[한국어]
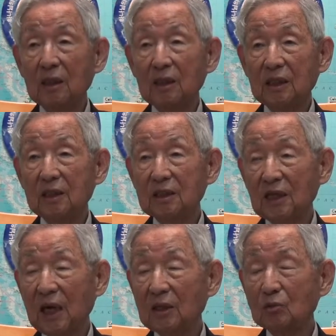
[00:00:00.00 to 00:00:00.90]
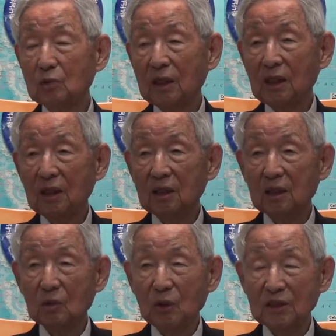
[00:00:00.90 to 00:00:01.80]
이것이 한국에
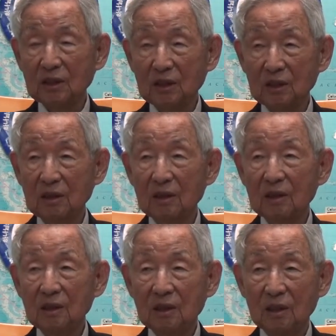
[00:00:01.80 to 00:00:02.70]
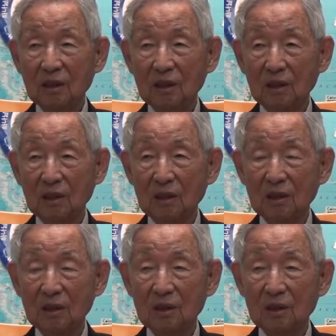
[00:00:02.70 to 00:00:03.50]
들어와서는 어,